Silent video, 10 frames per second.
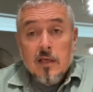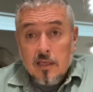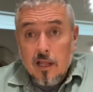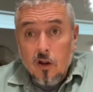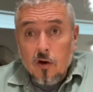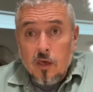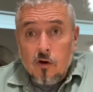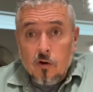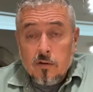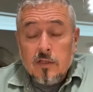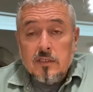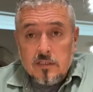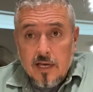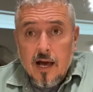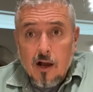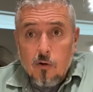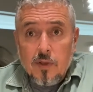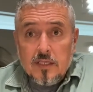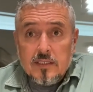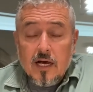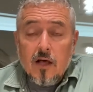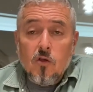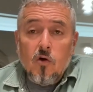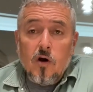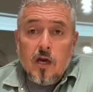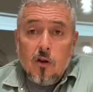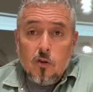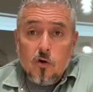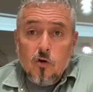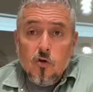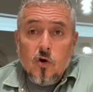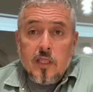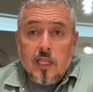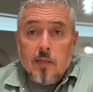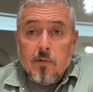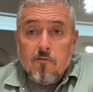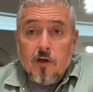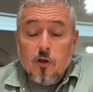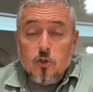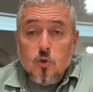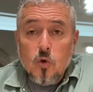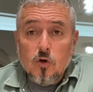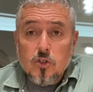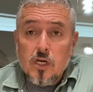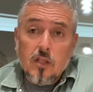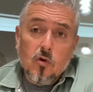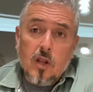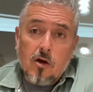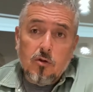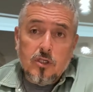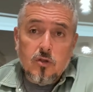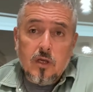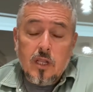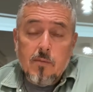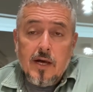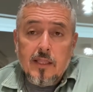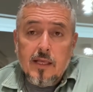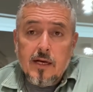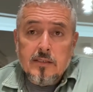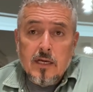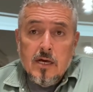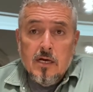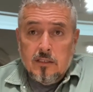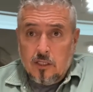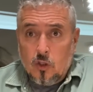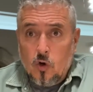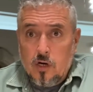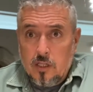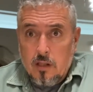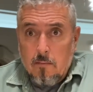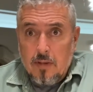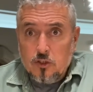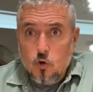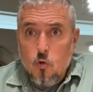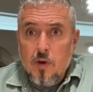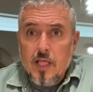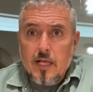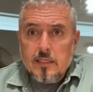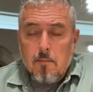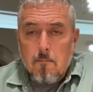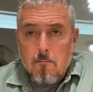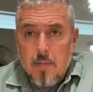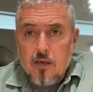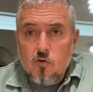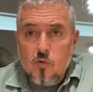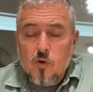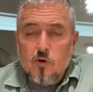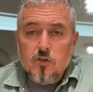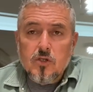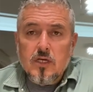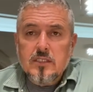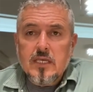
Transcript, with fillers: Y es lógico, ya ha comenzado el otoño en el hemisferio sur, ¿no es cierto? Y las condiciones climáticas se tornan más húmedas, más lluviosas